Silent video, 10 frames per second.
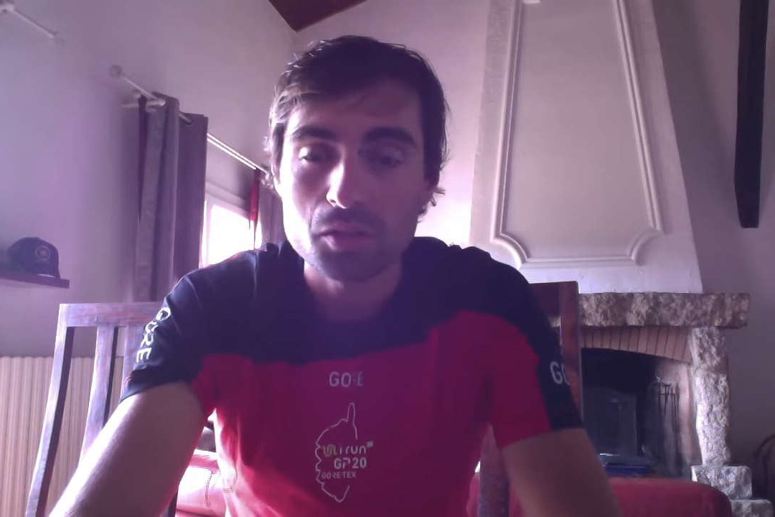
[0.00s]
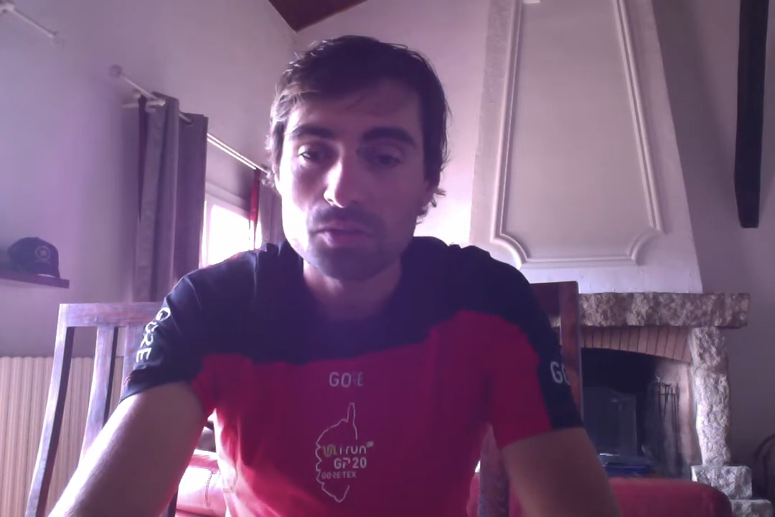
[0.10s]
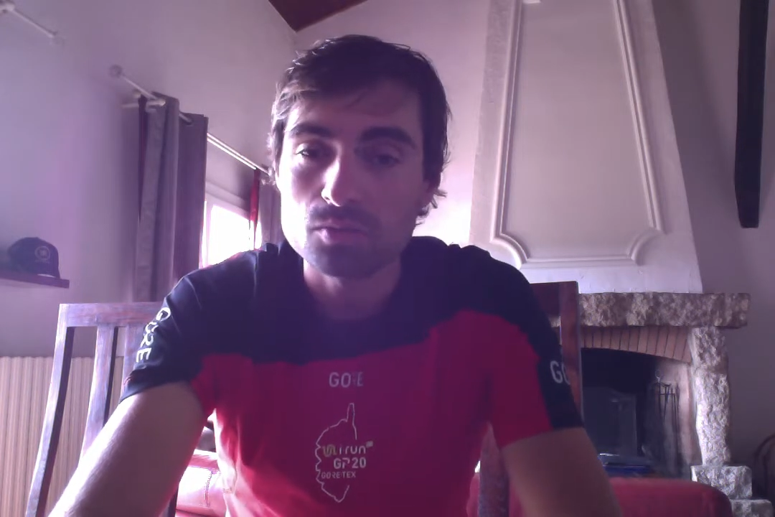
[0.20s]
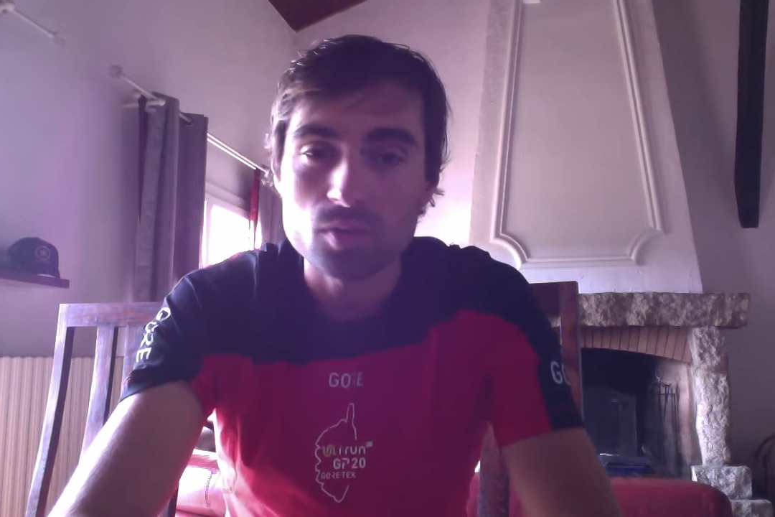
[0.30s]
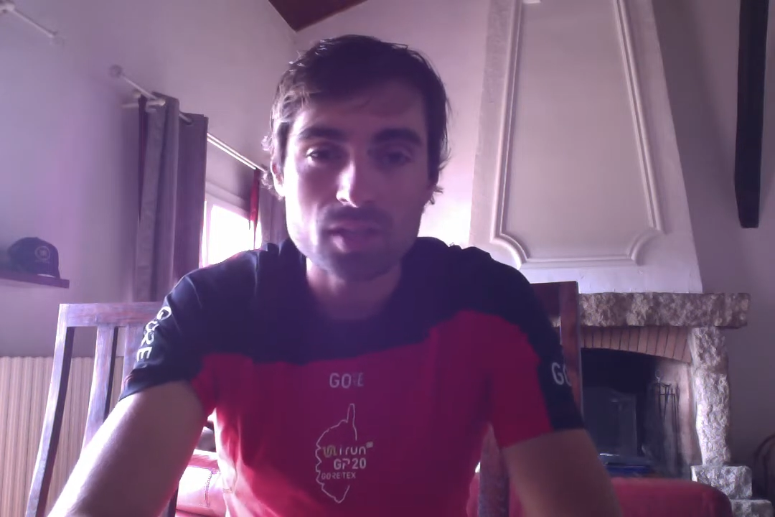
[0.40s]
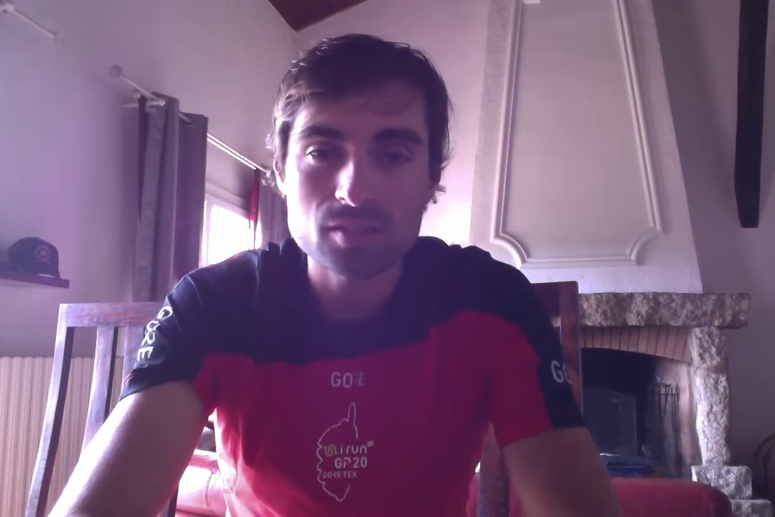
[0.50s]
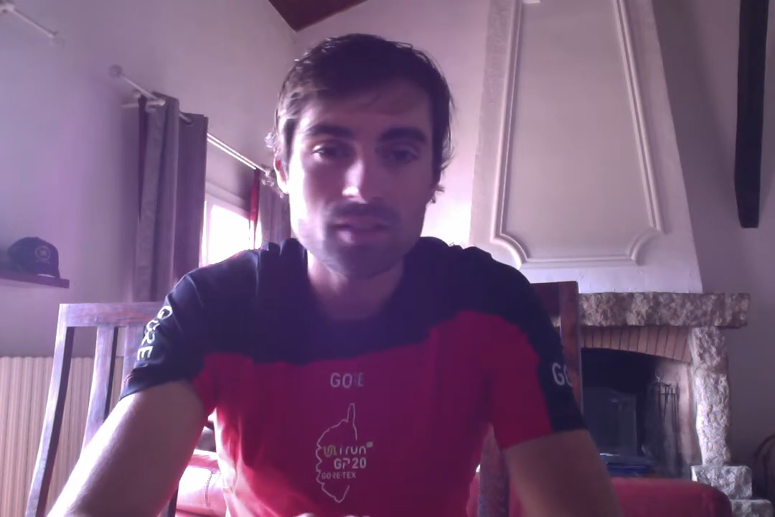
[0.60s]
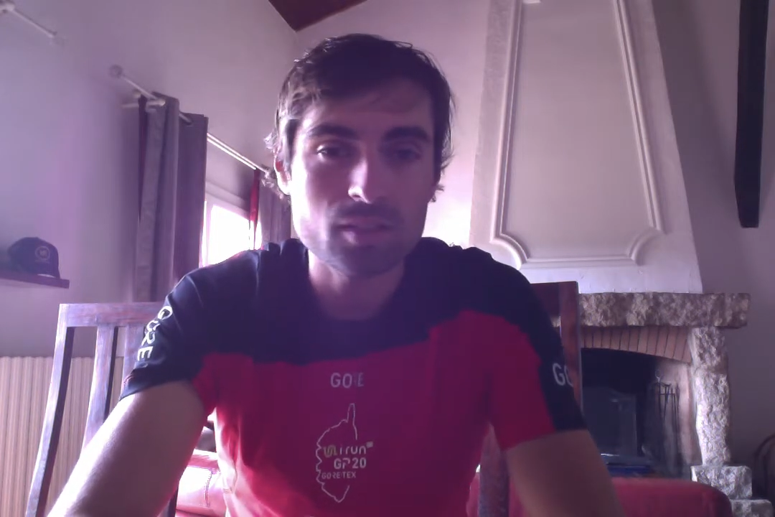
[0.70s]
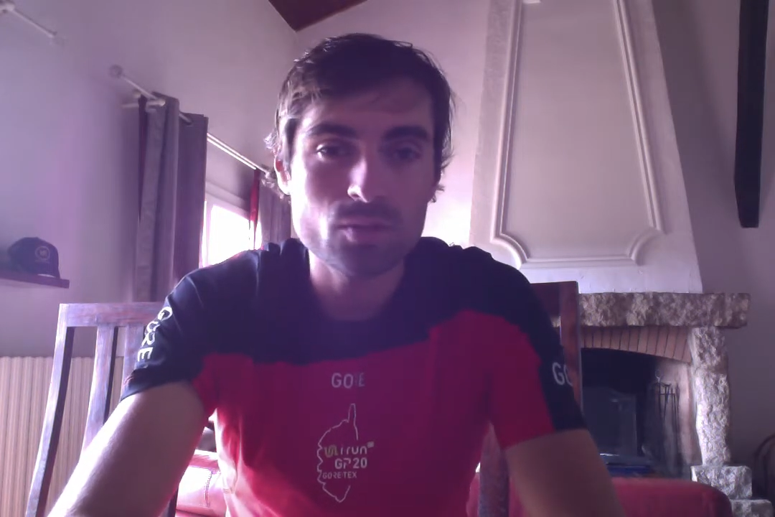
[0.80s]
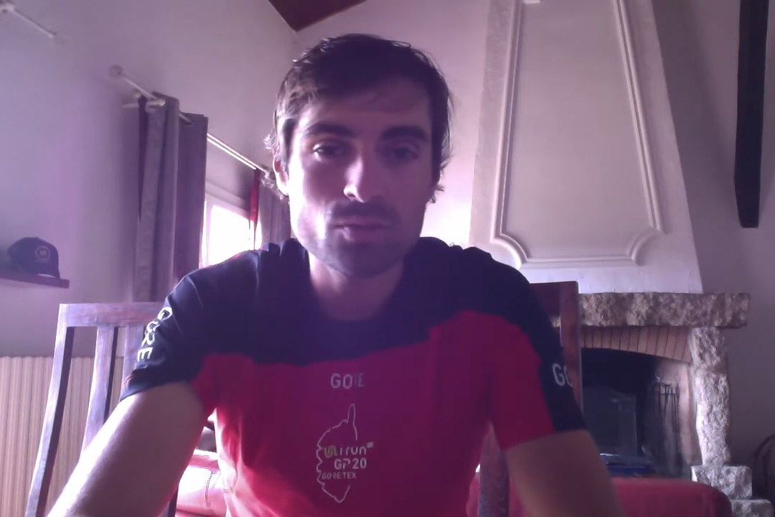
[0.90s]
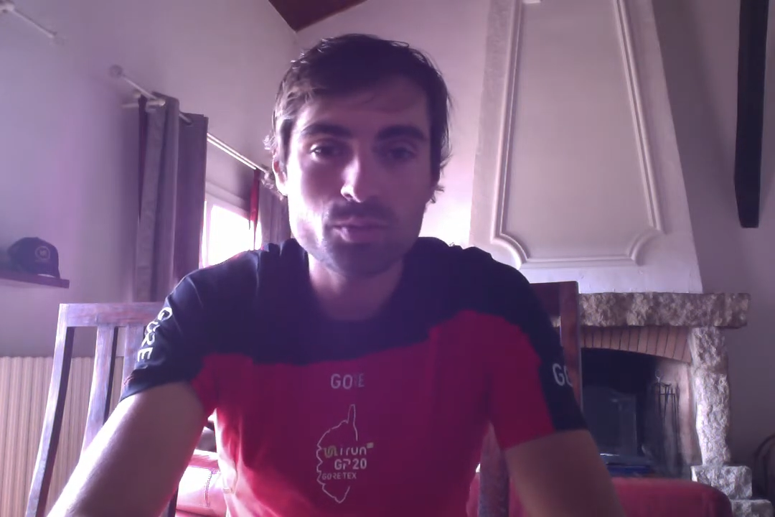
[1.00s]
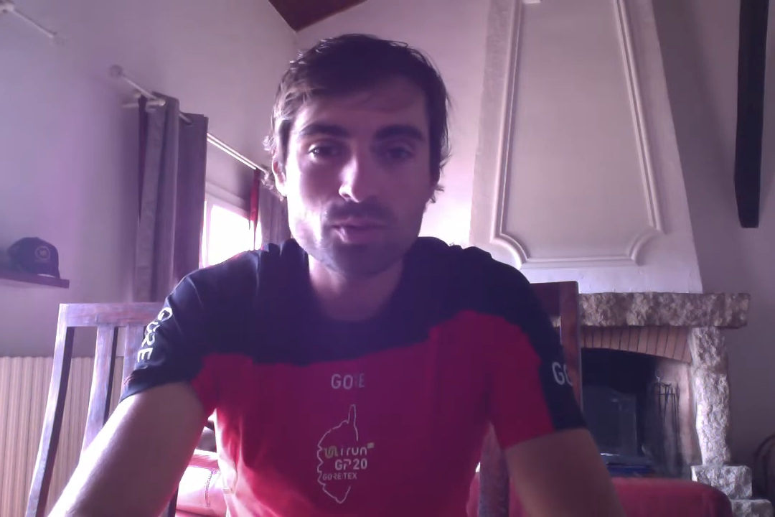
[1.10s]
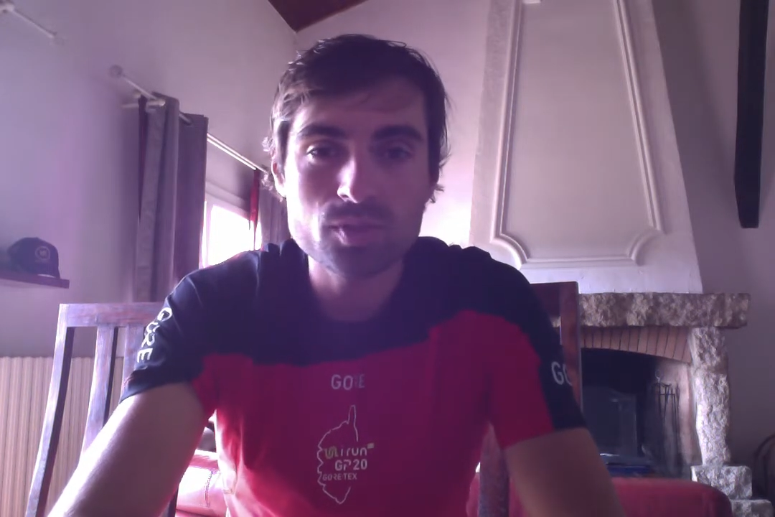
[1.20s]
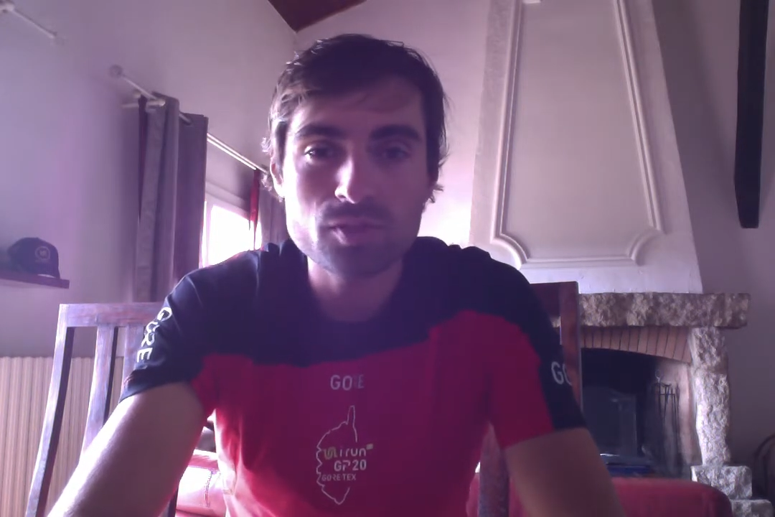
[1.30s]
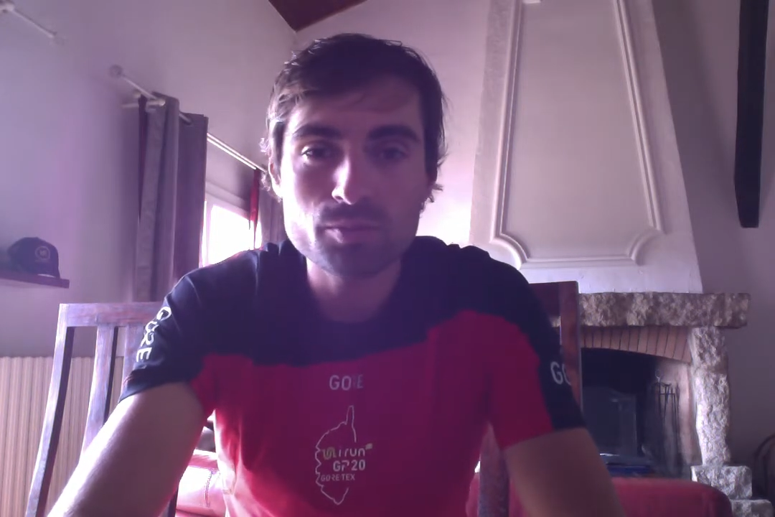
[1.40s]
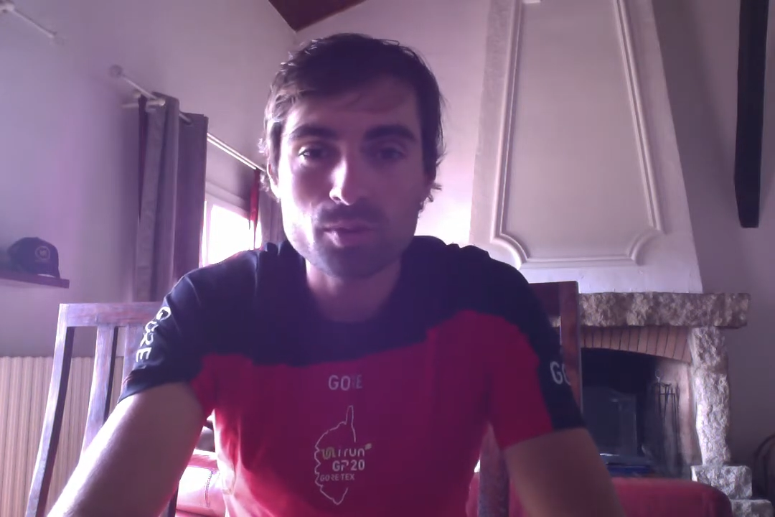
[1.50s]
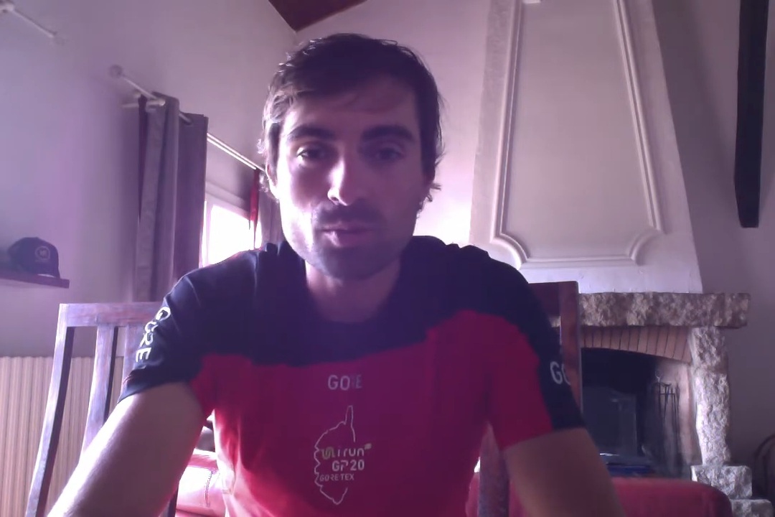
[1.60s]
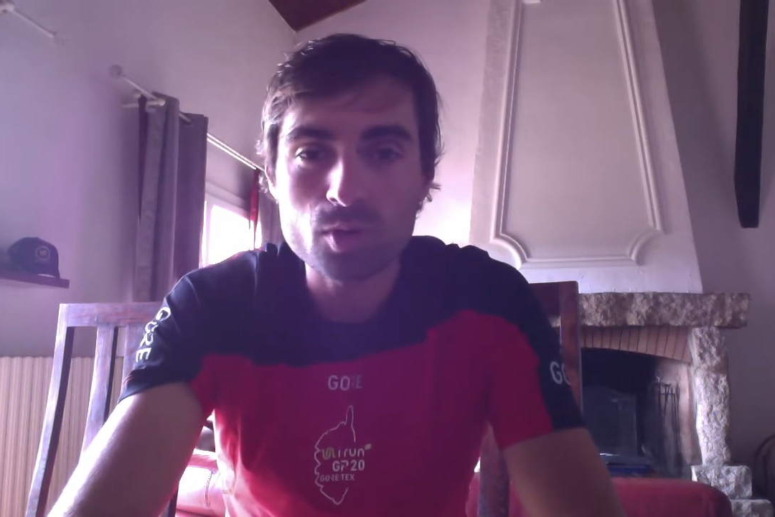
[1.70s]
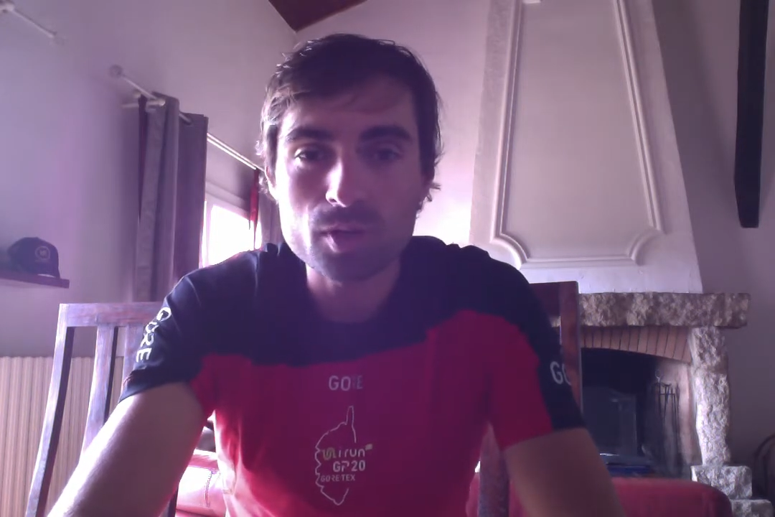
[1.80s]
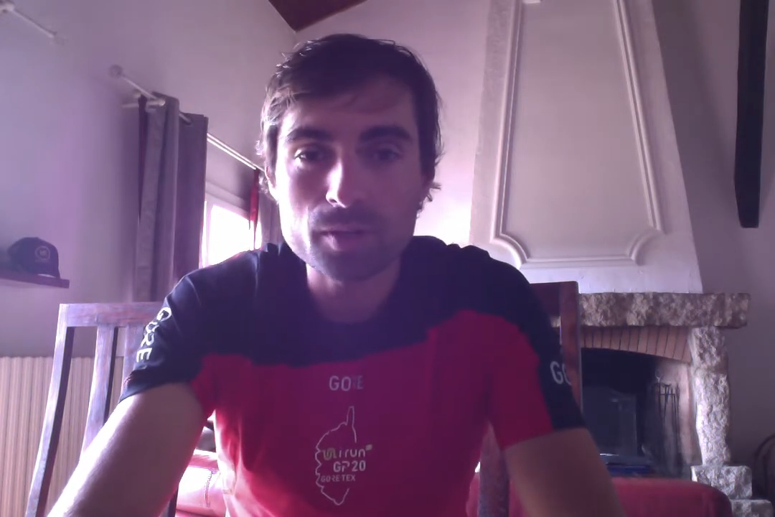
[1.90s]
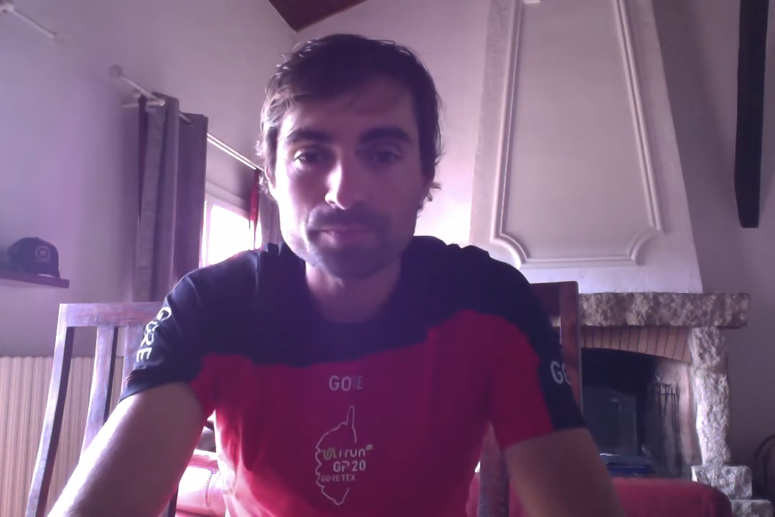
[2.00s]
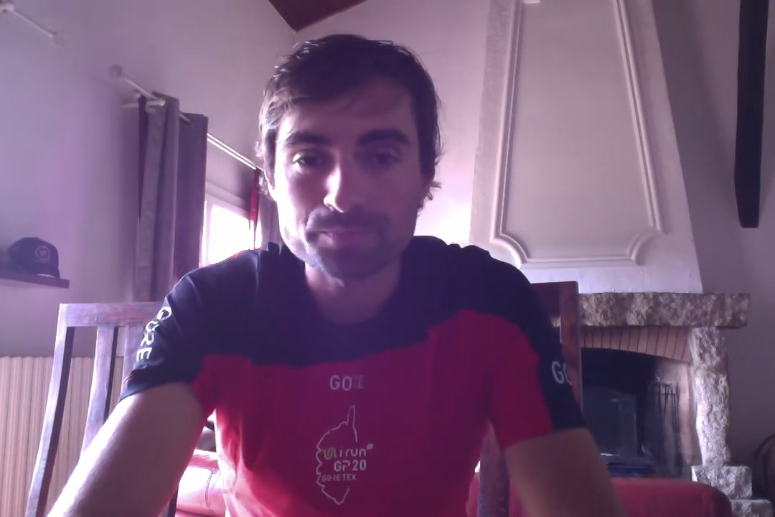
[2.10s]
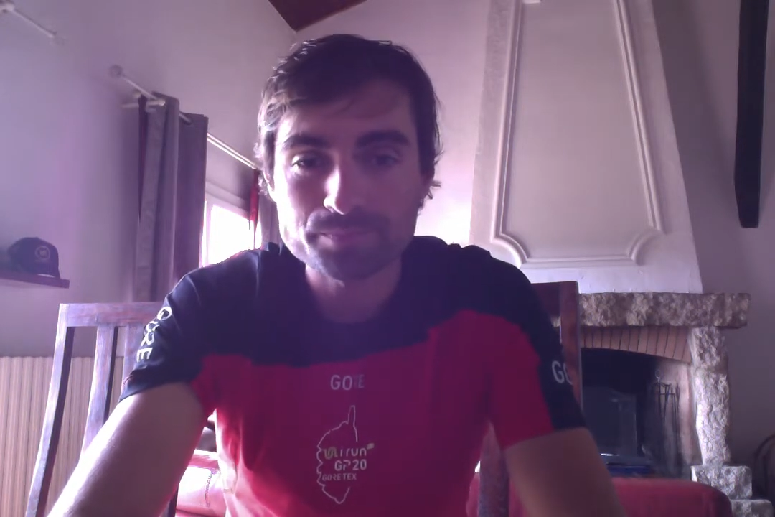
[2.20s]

Donc voilà, c'était que du positif pour moi.